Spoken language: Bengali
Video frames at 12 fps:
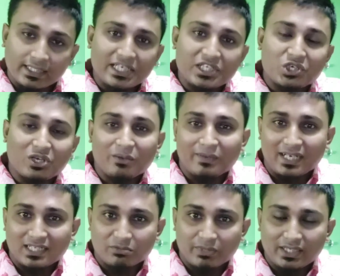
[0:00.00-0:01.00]
তিনি সকালবেলা
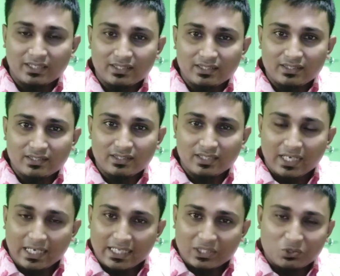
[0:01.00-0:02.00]
আসবেন
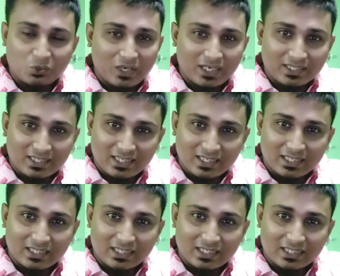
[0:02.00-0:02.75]
দোকানটা